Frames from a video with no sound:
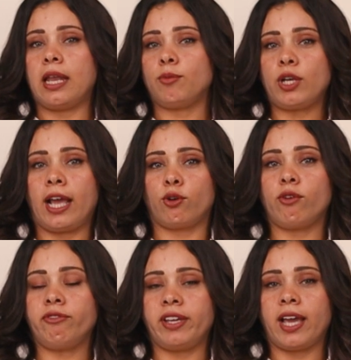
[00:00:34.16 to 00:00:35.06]
المول
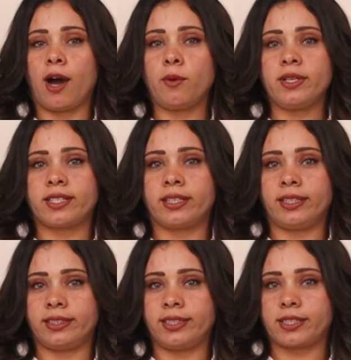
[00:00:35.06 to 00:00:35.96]
هيكون فيه أول
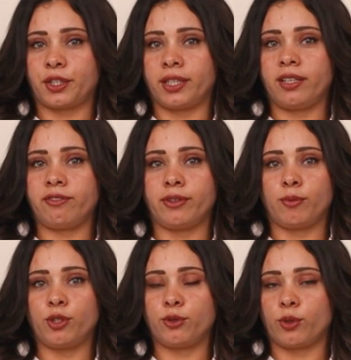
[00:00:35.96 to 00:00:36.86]
3 3D سكرين
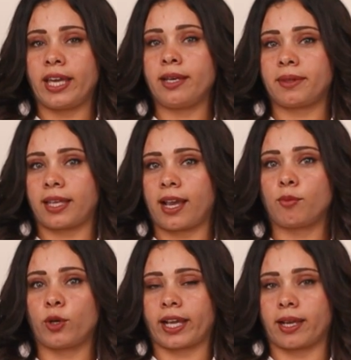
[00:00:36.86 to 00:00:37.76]
في مول تجاري
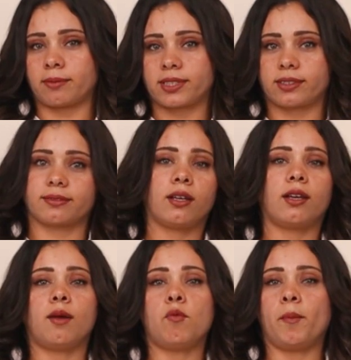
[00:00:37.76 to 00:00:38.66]
بالتجمع الخامس
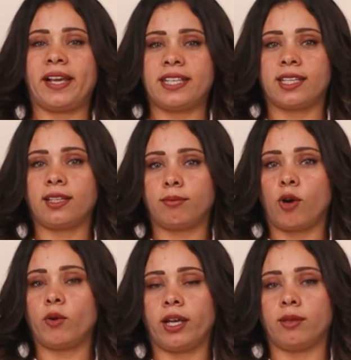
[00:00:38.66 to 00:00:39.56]
مميزات
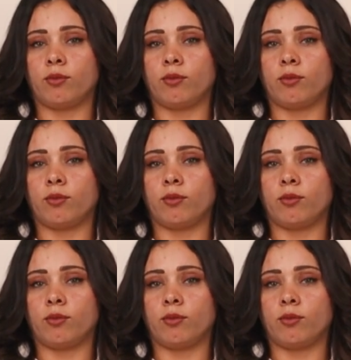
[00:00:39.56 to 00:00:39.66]
موقع